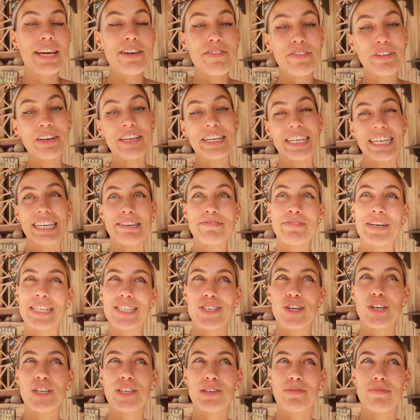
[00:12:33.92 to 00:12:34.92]
Ich finde, man
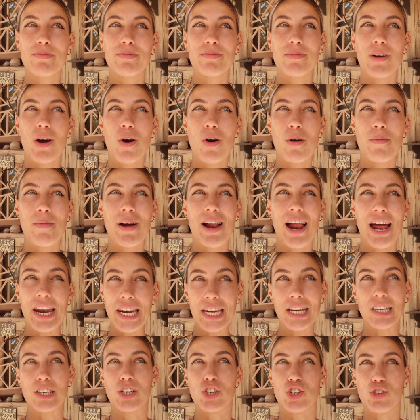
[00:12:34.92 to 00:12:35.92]
sollte auch mal
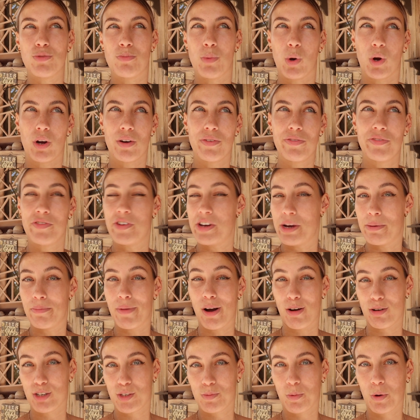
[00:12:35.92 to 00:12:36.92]
andere Schmuckfirmen
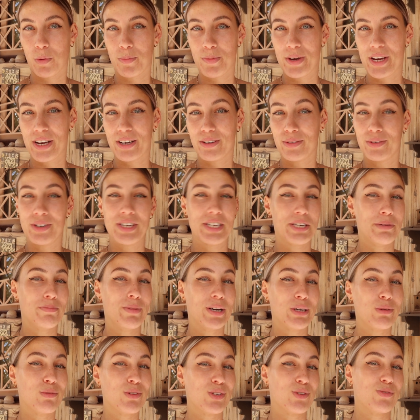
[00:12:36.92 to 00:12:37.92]
ausprobieren und nicht
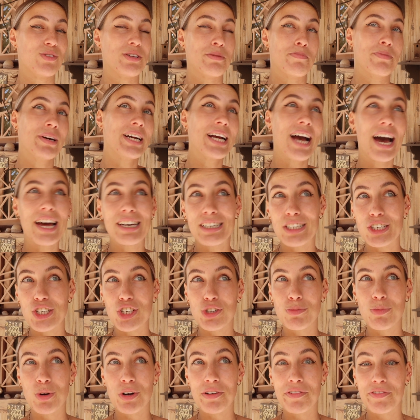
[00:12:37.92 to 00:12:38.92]
immer nur so die bekannten
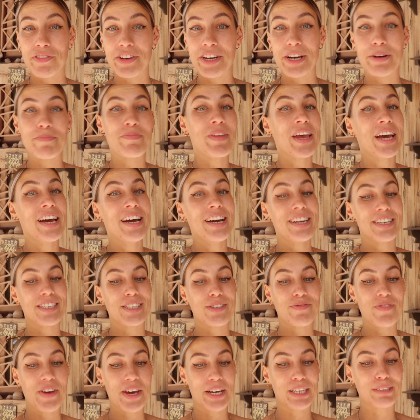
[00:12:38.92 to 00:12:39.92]
Schmuckfirmen.
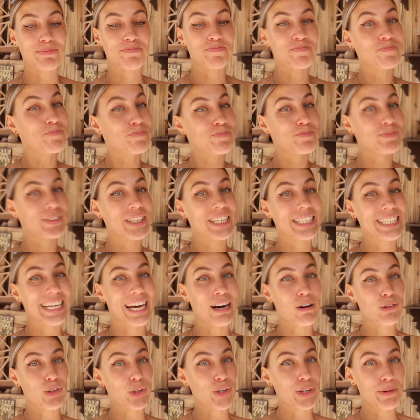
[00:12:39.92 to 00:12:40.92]
Deswegen
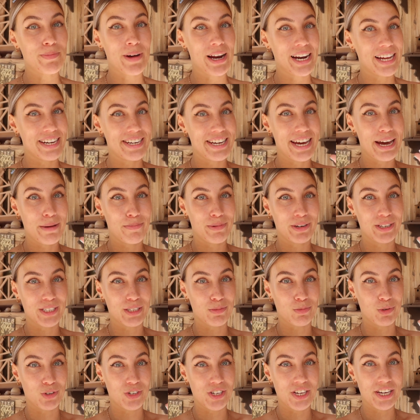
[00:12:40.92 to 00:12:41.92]
traut euch mal an die
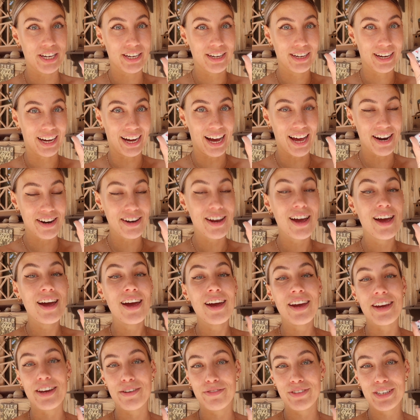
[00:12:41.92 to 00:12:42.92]
Happiness Boutique ran.
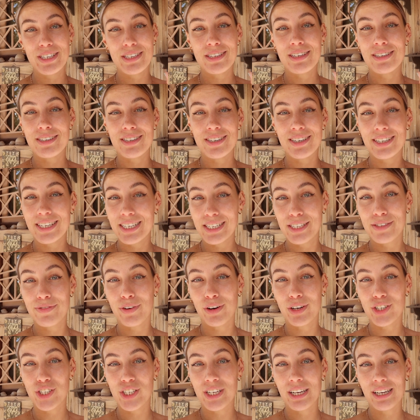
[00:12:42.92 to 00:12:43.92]
Ihr wisst, dass ich nichts
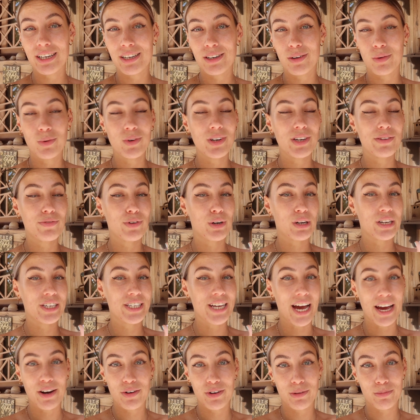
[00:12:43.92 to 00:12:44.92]
vorstelle, ohne
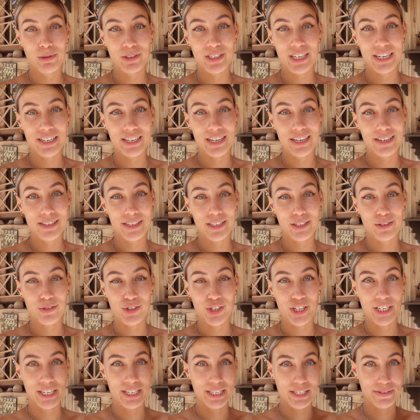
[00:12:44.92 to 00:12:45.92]
wirklich 100% dahinter zu stehen.